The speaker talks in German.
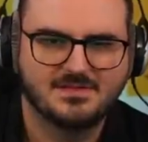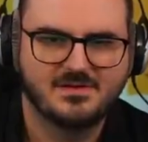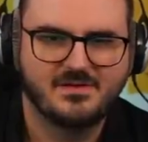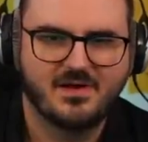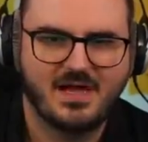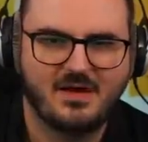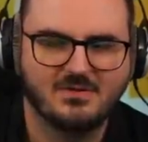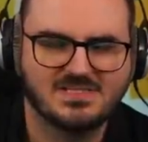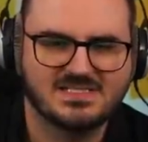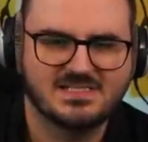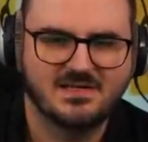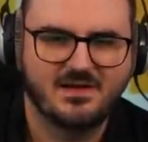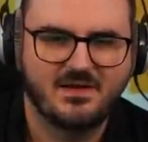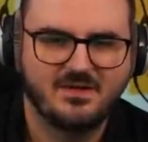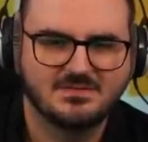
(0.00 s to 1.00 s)
Haus.
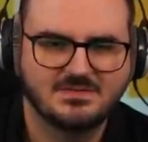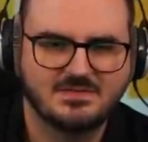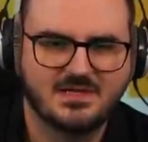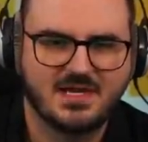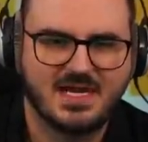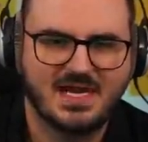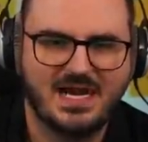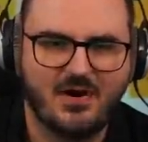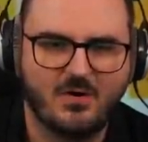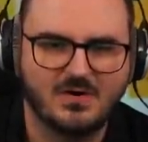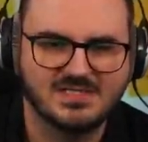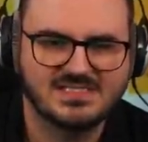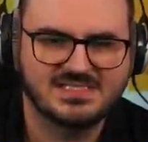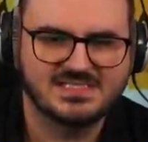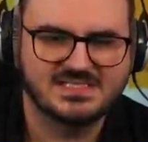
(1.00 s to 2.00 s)

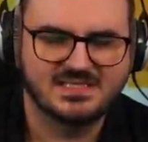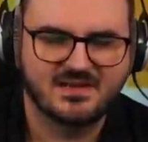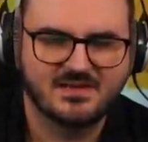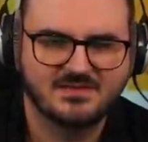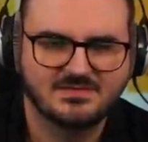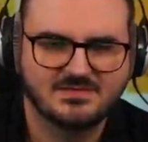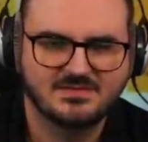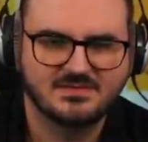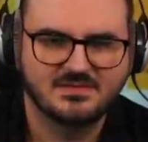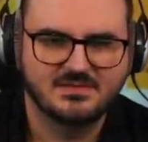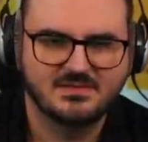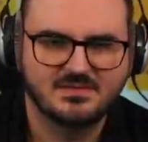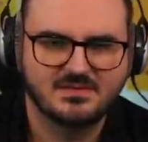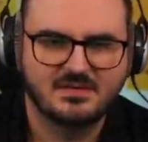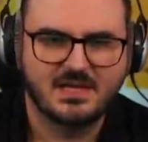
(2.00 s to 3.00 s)
Raus!
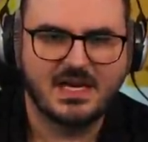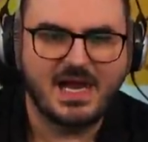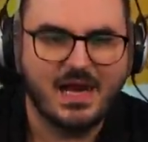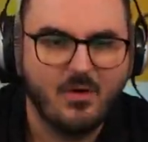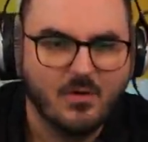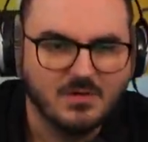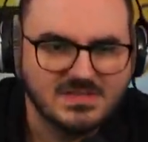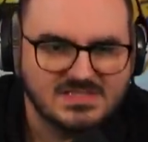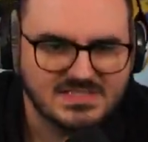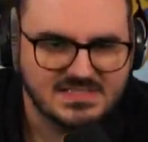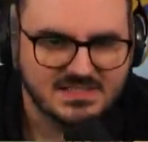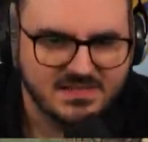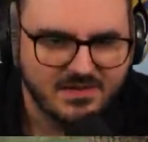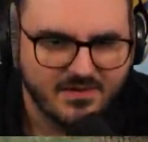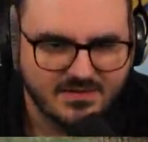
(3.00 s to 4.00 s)
Raus!
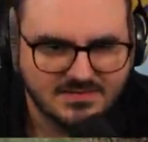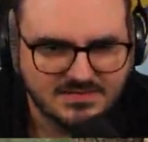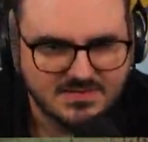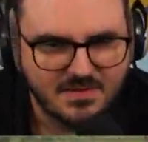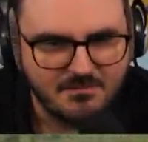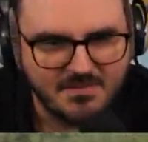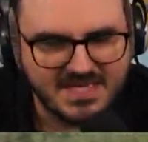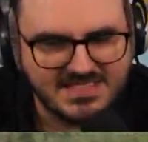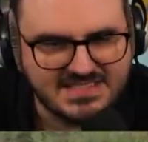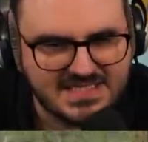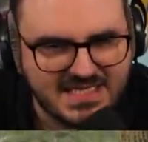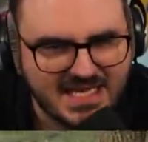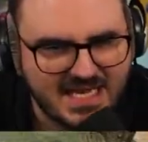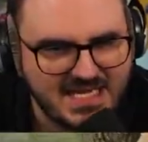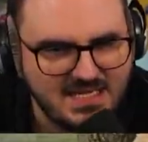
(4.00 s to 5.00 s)
Mädchen,
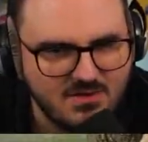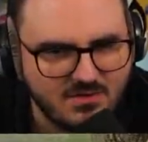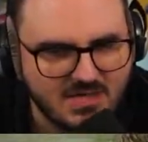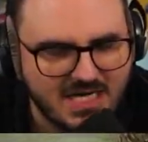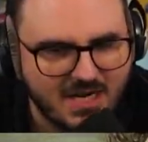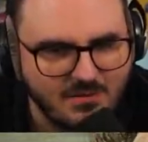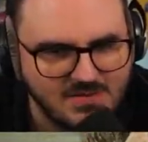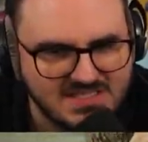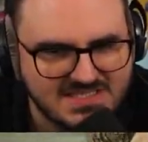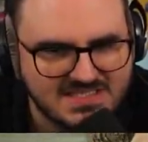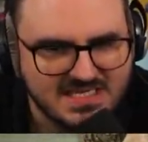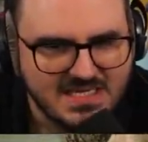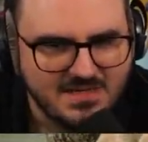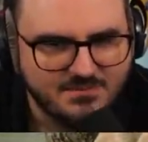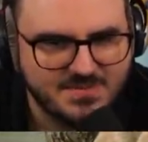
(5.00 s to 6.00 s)
renn doch raus!
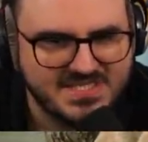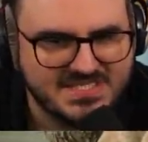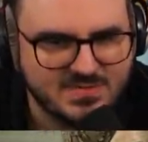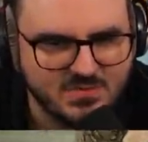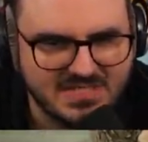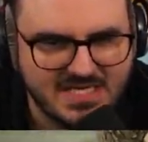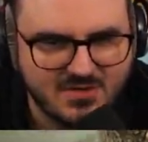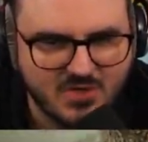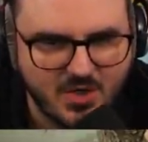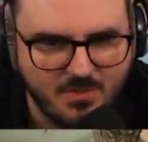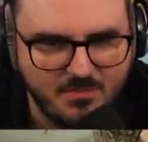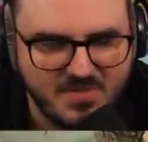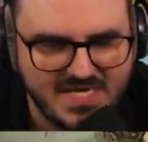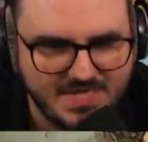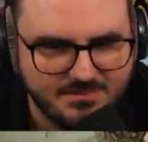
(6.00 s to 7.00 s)
Bist du denn
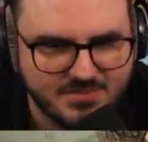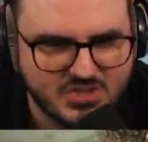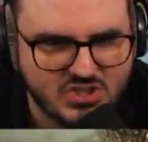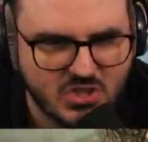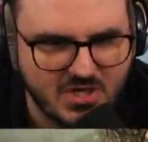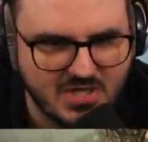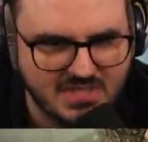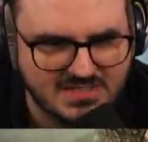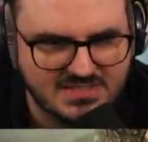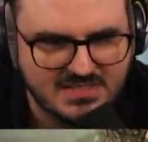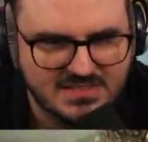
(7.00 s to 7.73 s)
komplett bescheuert?